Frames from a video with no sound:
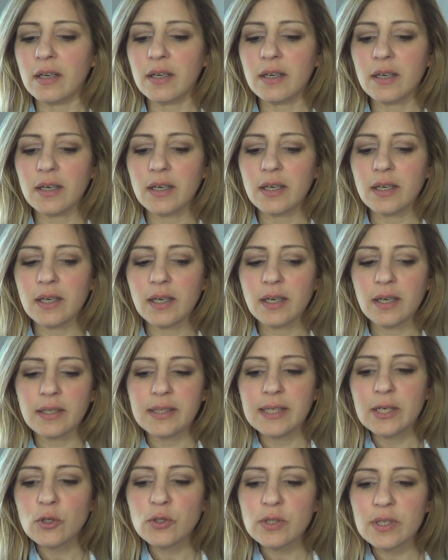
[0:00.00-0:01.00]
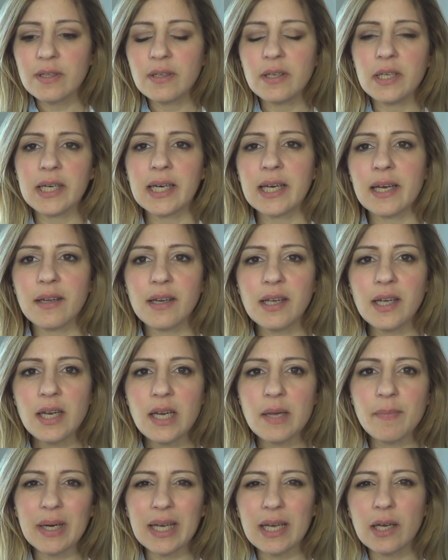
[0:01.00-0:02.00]
eh, di cosettine
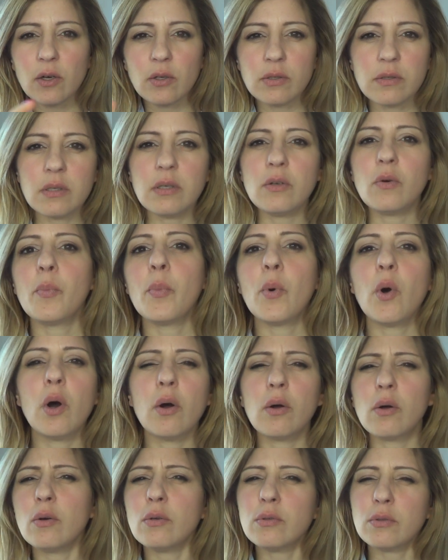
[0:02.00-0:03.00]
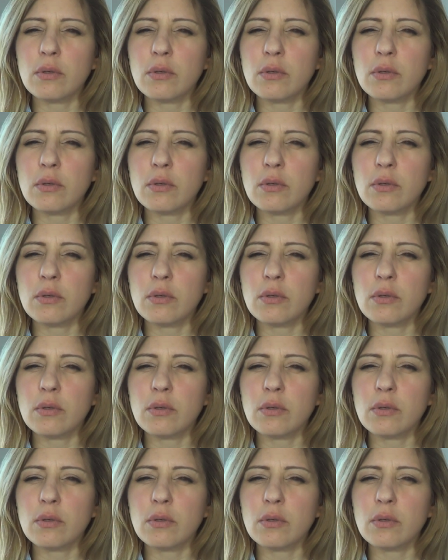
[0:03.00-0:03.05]
carine ma che costino poco,